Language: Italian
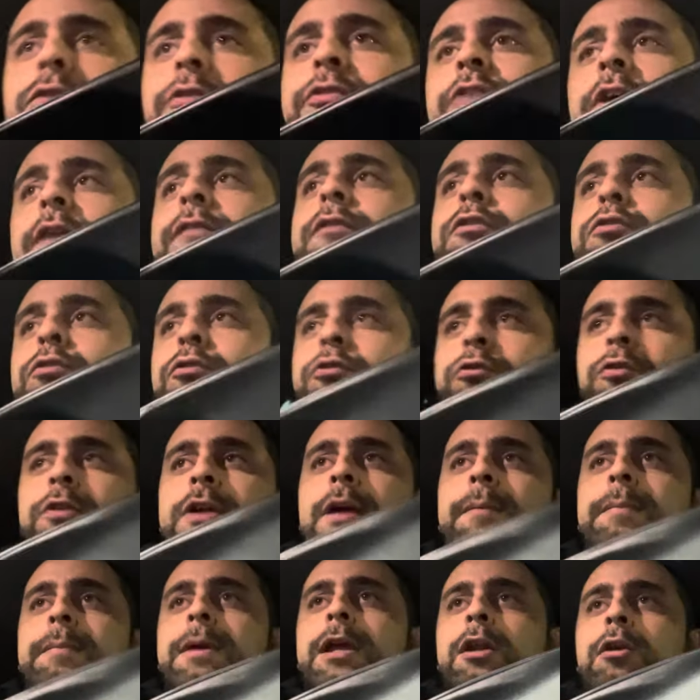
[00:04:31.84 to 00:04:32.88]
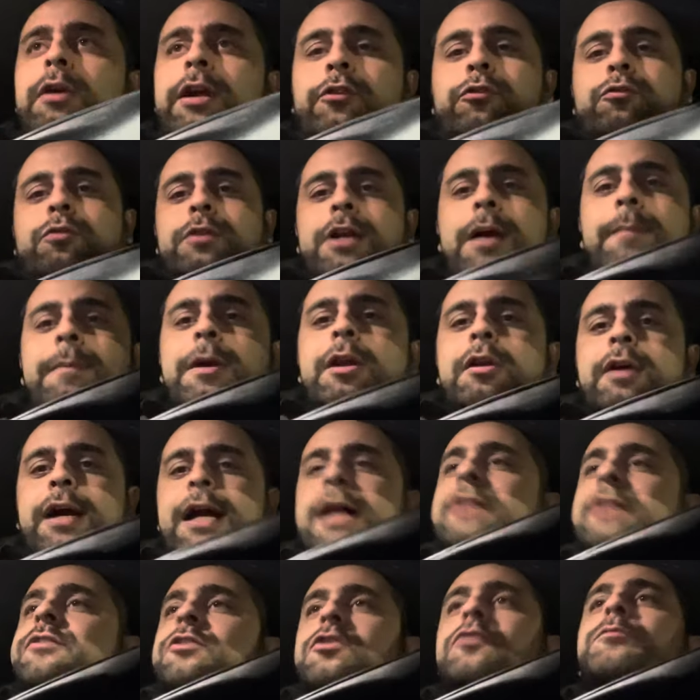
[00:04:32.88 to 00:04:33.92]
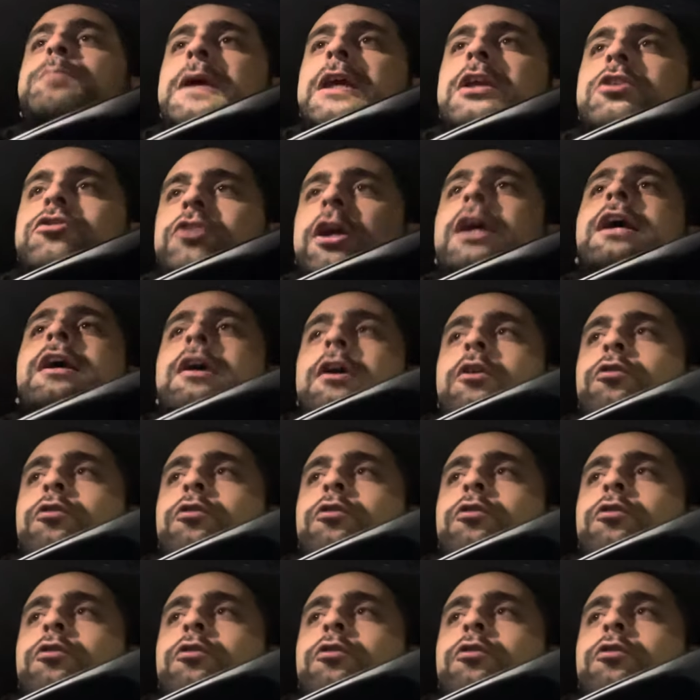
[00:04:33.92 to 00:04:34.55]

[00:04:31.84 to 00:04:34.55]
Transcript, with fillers: si è visto Scognamillo che Scognamillo ragazzi spinge.